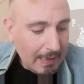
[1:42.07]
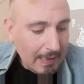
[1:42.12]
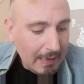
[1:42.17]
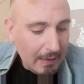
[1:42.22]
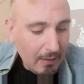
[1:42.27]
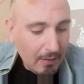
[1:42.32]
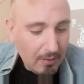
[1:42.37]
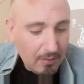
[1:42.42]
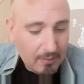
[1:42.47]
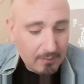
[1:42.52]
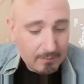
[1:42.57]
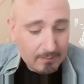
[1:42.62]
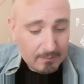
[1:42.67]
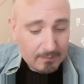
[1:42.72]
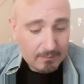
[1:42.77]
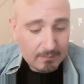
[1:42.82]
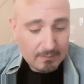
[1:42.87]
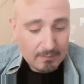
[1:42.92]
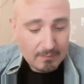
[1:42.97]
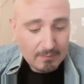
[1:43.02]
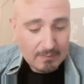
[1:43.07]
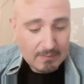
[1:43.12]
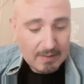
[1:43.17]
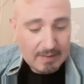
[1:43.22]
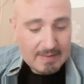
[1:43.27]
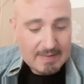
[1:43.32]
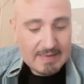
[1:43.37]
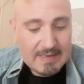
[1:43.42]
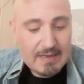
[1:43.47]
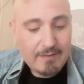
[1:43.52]
Alors,
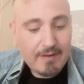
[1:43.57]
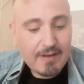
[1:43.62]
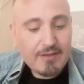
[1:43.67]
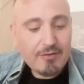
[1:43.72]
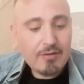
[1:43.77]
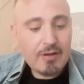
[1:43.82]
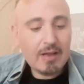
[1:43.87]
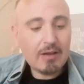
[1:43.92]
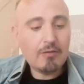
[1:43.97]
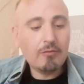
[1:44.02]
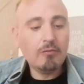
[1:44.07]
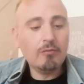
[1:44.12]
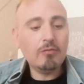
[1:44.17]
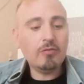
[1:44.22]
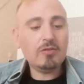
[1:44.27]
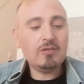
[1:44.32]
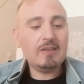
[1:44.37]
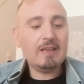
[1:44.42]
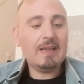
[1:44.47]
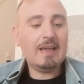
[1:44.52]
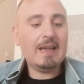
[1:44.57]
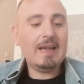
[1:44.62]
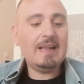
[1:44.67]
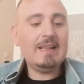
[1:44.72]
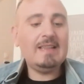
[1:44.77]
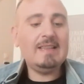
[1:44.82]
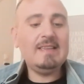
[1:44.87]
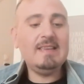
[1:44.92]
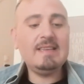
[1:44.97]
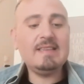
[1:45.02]
Sylvaine de la Courte,
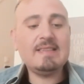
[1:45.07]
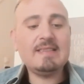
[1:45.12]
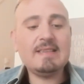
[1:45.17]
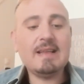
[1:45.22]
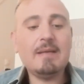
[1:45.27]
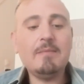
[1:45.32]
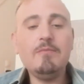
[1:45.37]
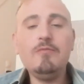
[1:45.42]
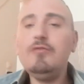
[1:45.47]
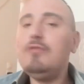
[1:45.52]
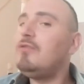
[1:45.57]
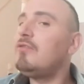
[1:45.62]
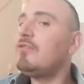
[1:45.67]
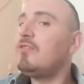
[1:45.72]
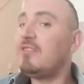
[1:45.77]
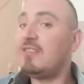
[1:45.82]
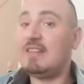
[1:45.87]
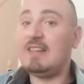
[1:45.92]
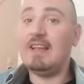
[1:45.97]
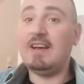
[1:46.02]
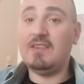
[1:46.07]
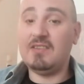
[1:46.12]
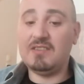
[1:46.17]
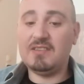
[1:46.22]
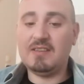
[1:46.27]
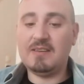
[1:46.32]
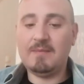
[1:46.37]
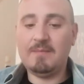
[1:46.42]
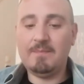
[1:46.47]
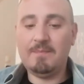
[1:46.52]
elle dit que c'est un muscle
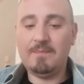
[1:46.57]
tendre,